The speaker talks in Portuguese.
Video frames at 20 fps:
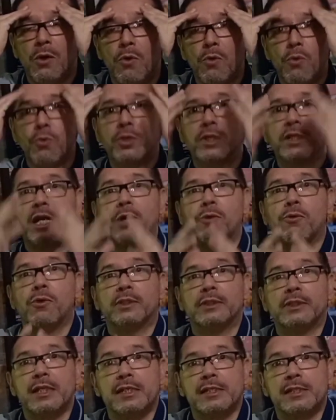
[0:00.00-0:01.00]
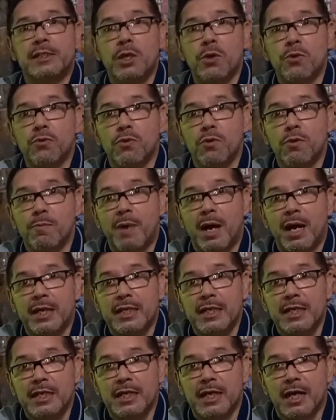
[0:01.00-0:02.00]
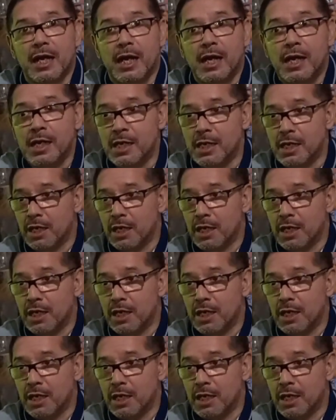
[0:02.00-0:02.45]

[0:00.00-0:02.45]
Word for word: o que aconteceu com o Bahia.